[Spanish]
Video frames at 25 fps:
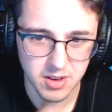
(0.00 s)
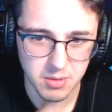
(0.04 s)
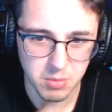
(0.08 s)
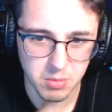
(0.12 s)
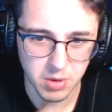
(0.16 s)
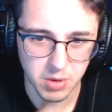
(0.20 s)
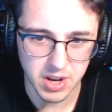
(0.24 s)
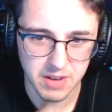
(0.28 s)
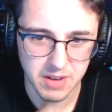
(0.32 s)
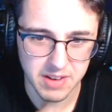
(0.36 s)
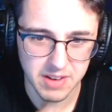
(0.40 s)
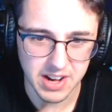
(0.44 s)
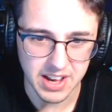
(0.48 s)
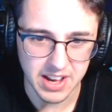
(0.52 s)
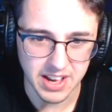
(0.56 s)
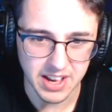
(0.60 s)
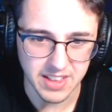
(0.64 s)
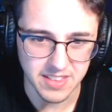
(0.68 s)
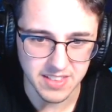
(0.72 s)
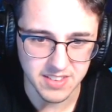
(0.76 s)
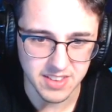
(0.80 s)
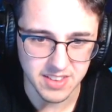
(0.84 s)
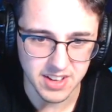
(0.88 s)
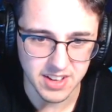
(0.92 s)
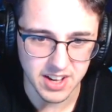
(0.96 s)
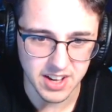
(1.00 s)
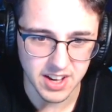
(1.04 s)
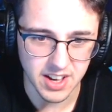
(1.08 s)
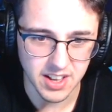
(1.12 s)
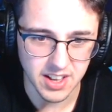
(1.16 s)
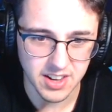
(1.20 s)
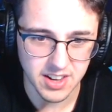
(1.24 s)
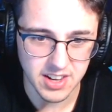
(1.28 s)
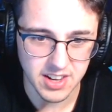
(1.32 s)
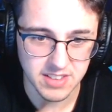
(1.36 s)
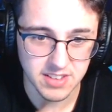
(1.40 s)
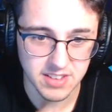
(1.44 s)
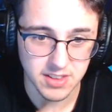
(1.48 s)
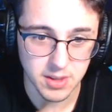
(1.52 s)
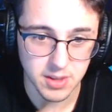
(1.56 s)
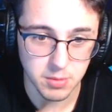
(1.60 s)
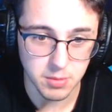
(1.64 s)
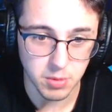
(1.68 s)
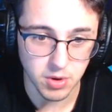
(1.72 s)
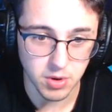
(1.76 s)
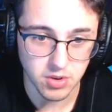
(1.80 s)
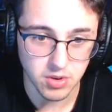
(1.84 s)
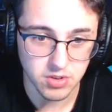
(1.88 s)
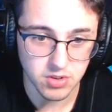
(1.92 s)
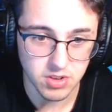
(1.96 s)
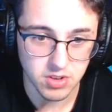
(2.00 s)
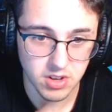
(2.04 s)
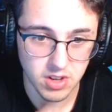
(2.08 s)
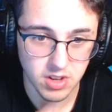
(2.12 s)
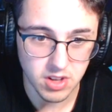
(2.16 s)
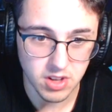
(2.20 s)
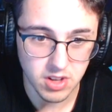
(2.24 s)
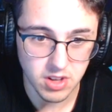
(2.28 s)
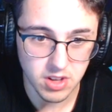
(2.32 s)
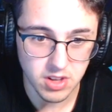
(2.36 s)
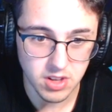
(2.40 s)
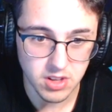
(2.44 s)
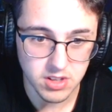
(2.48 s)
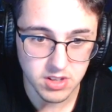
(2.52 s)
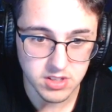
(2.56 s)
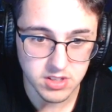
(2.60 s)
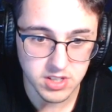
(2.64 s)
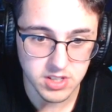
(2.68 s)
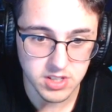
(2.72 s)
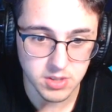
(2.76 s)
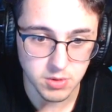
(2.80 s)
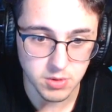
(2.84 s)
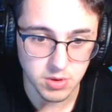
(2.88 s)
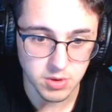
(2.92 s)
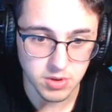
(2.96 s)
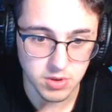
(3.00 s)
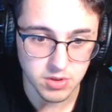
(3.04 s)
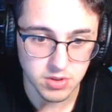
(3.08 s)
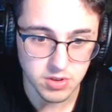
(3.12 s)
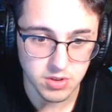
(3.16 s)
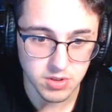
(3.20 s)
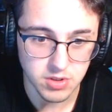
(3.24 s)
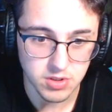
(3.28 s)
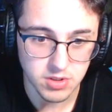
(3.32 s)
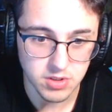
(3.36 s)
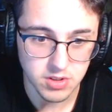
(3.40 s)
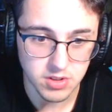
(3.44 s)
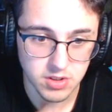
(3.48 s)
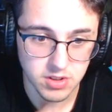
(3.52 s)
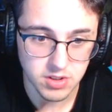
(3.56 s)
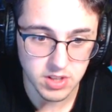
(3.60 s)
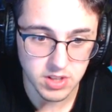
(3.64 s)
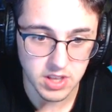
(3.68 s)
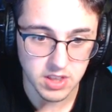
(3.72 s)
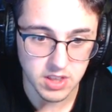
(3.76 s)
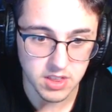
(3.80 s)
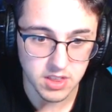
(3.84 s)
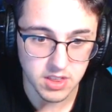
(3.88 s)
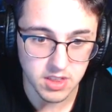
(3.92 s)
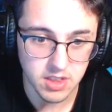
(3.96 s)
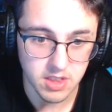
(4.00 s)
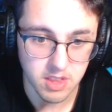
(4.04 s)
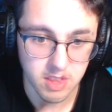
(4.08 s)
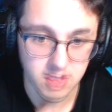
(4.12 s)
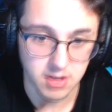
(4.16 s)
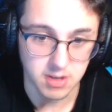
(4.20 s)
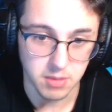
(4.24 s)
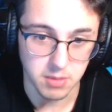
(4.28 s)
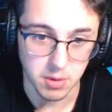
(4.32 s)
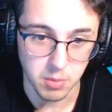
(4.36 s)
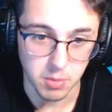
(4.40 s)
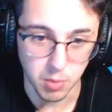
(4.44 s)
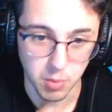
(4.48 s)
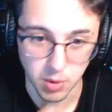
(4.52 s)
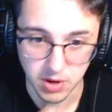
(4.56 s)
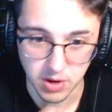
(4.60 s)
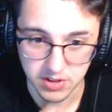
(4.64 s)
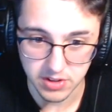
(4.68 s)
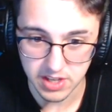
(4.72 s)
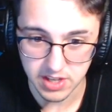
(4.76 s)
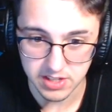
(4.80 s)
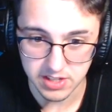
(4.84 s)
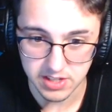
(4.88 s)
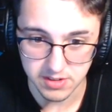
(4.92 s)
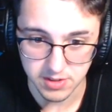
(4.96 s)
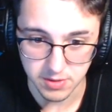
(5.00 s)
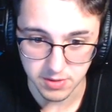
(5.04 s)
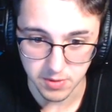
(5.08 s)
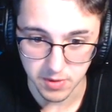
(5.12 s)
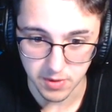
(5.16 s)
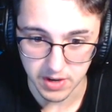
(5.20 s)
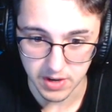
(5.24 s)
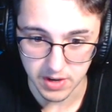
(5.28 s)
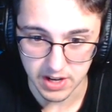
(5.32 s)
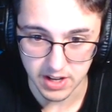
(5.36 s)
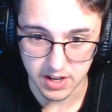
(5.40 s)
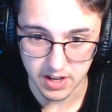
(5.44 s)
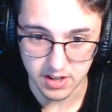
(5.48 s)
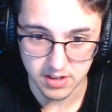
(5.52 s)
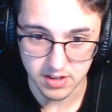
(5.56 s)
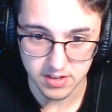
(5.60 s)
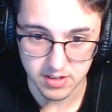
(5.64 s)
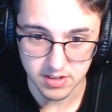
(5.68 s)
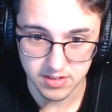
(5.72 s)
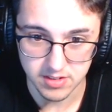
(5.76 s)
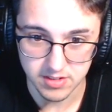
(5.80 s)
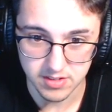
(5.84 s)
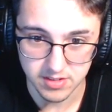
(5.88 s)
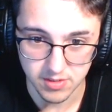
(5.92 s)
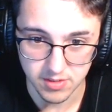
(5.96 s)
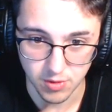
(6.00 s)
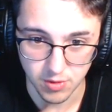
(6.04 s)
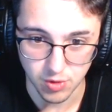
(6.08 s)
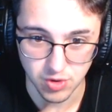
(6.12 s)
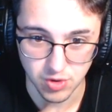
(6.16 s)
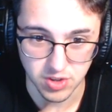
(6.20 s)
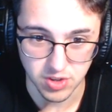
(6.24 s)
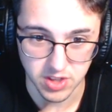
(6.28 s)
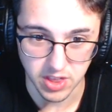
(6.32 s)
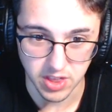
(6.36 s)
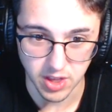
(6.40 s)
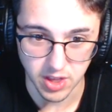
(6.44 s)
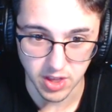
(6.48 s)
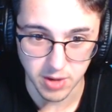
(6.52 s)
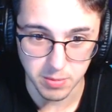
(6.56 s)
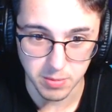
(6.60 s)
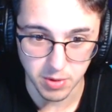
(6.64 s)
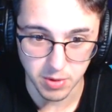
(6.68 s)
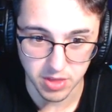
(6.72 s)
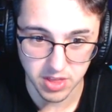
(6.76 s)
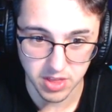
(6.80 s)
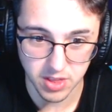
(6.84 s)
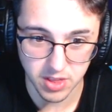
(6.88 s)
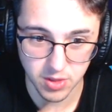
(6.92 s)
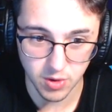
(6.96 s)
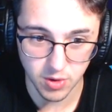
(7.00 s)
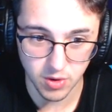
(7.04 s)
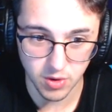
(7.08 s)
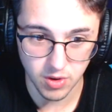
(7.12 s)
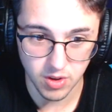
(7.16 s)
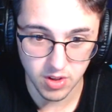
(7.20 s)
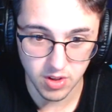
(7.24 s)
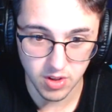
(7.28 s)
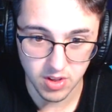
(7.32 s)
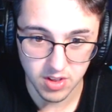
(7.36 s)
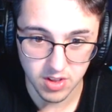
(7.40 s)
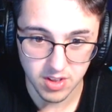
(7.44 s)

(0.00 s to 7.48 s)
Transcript: ¿Por qué abre la gente esta caja? La Chatterbox. 6 euros. 10. Y la el Bull, esta ya sabéis cómo va. Un 85%.